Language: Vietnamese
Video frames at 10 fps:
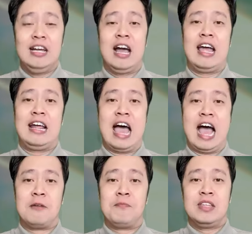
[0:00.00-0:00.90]
hay
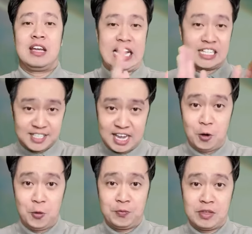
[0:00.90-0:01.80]
là cánh diều
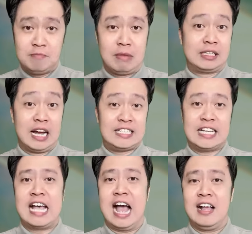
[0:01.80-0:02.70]
mà thầy sẽ
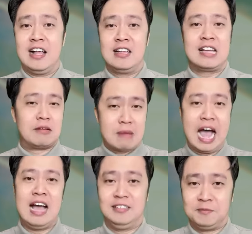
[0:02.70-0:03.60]
giảng cả ba
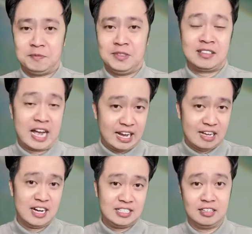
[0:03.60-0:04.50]
thầy là
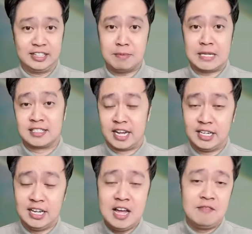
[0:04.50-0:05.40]
người trực tiếp giảng dạy
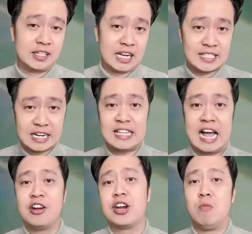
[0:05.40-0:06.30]
và thầy sẵn sàng
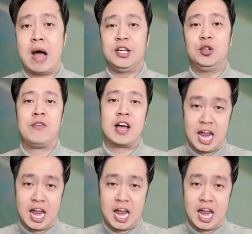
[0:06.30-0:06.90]
được đồng hành cùng với các